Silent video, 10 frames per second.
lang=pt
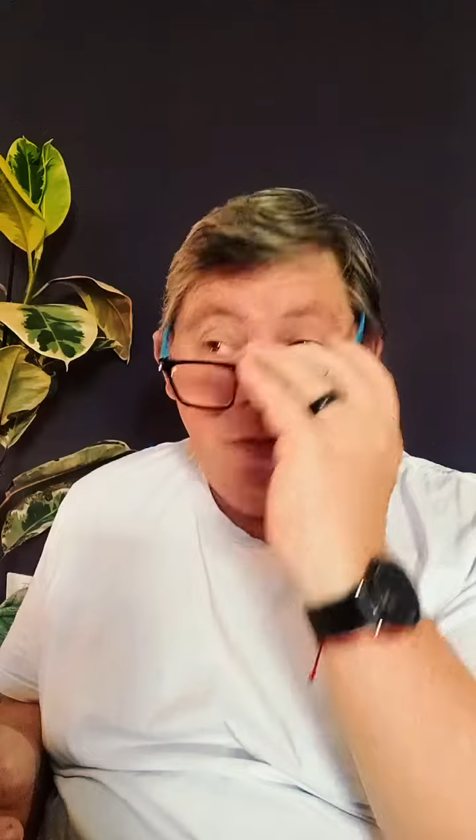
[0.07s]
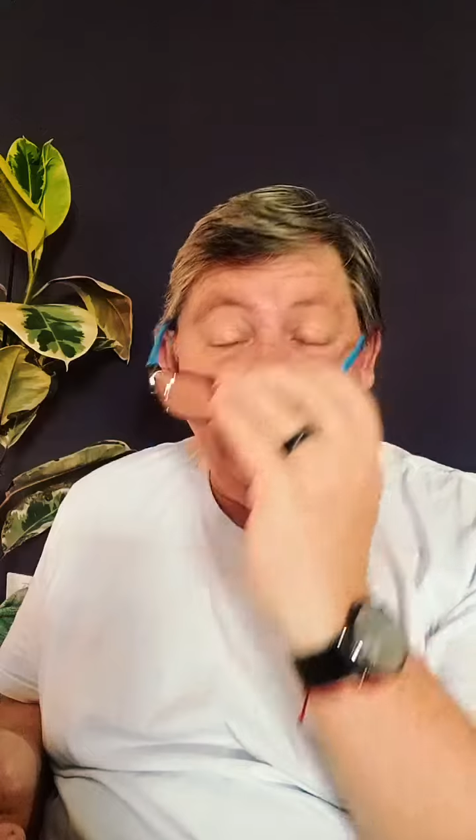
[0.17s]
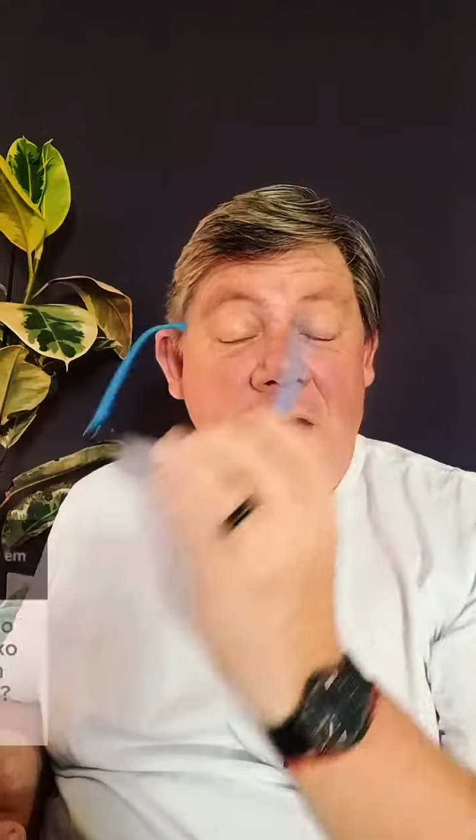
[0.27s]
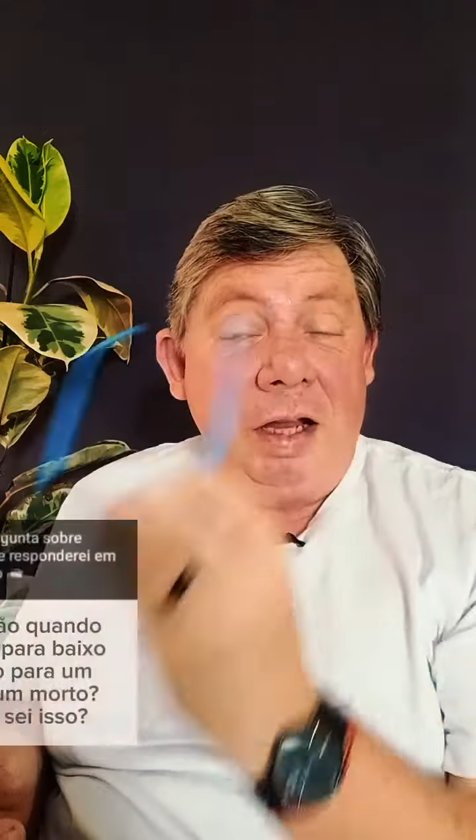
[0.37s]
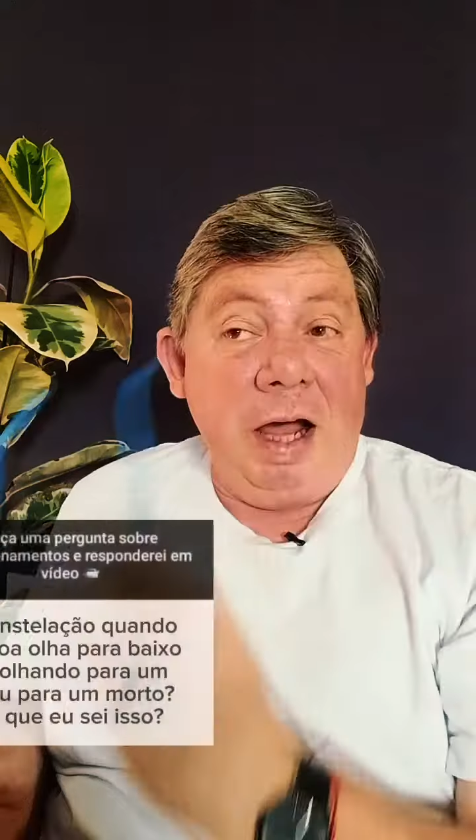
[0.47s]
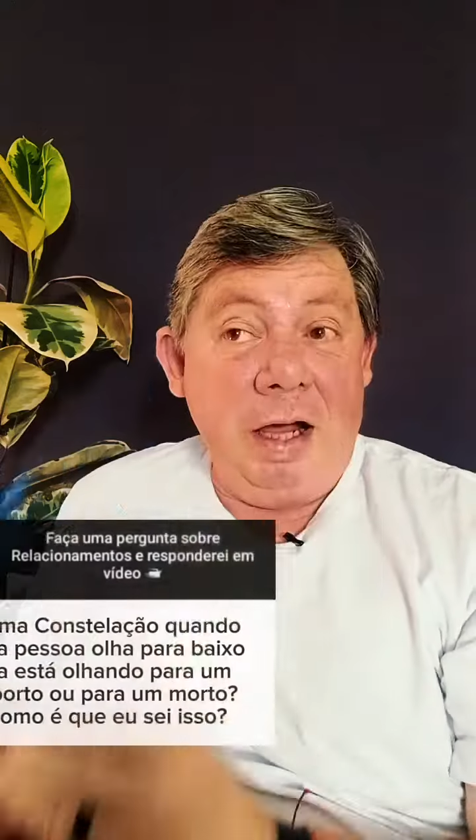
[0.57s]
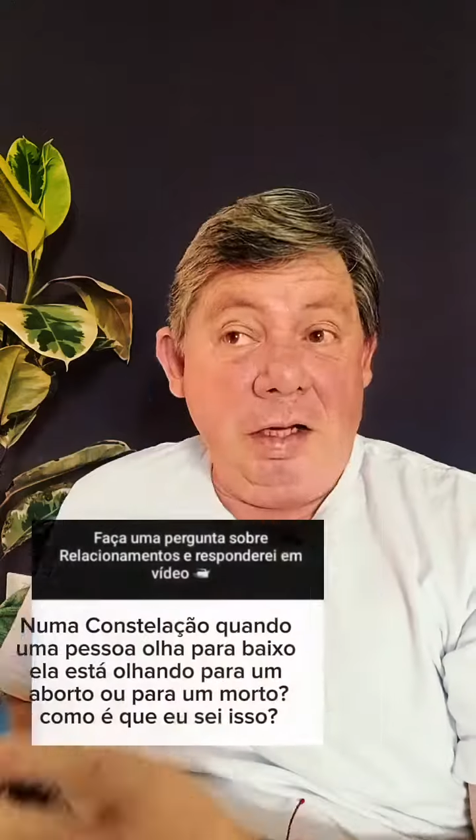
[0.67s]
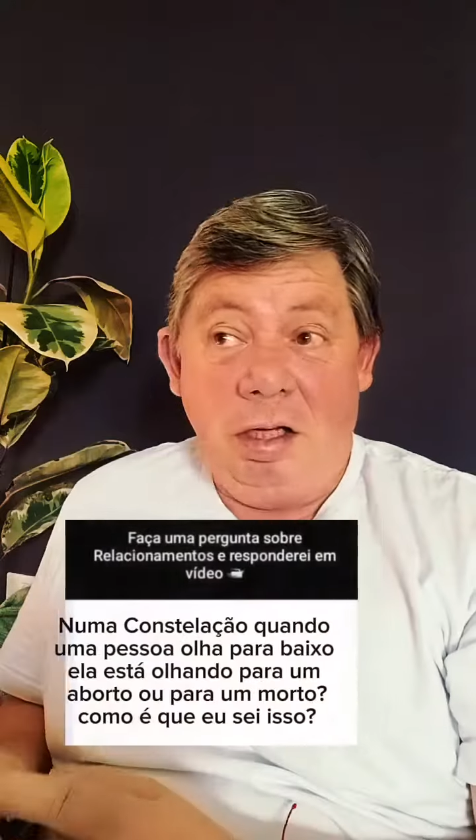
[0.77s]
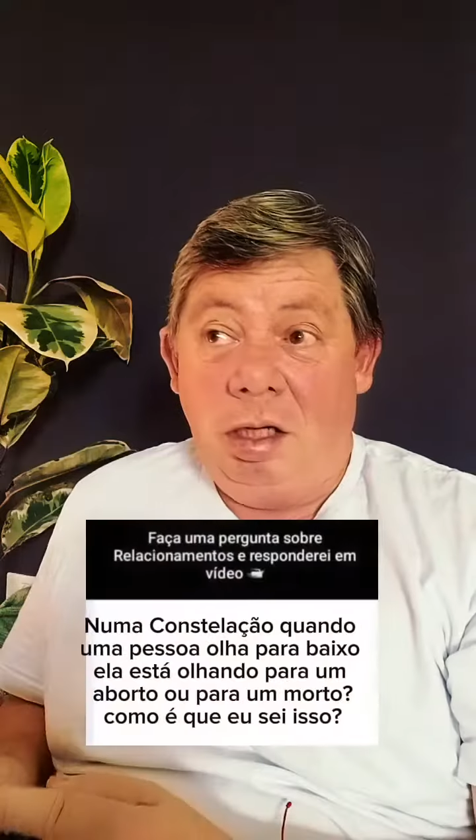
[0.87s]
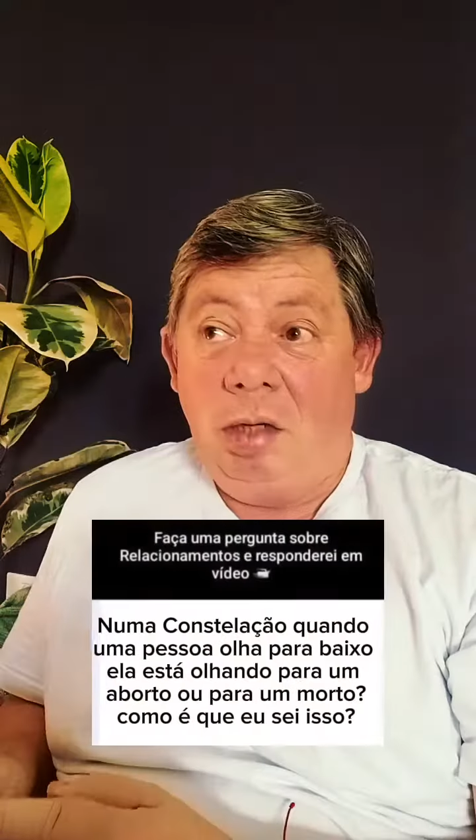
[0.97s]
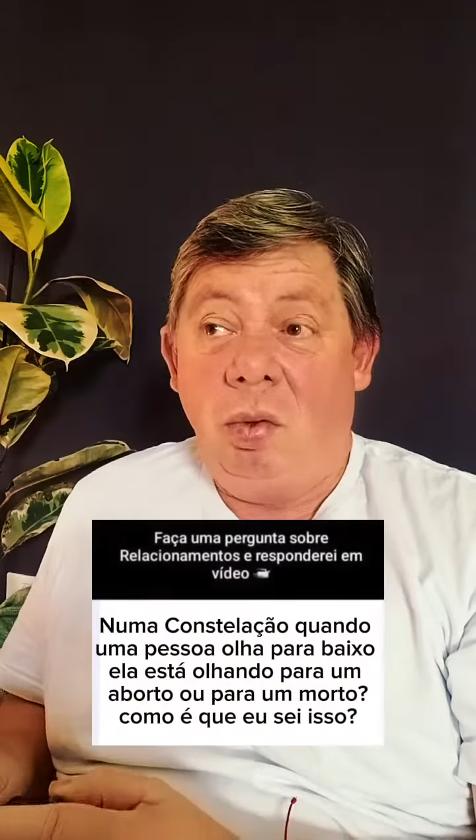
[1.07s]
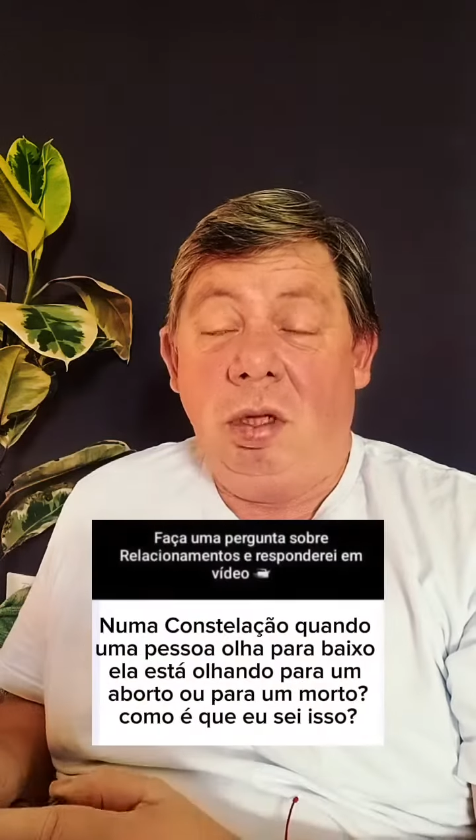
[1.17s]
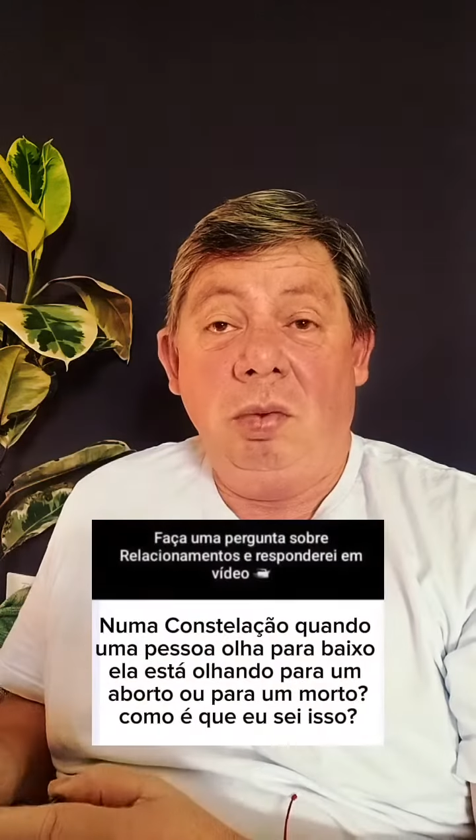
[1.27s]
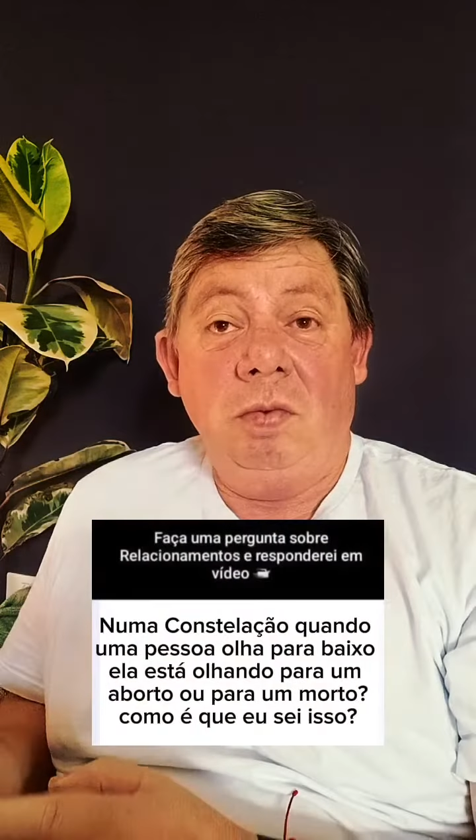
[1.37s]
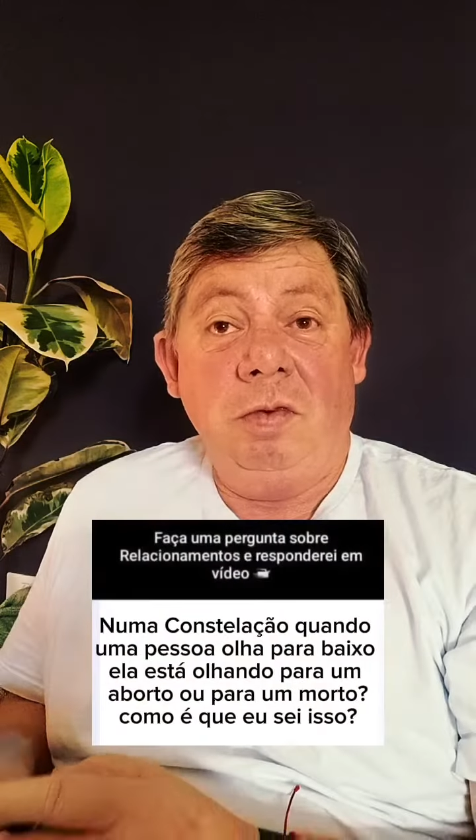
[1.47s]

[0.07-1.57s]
verdade, quando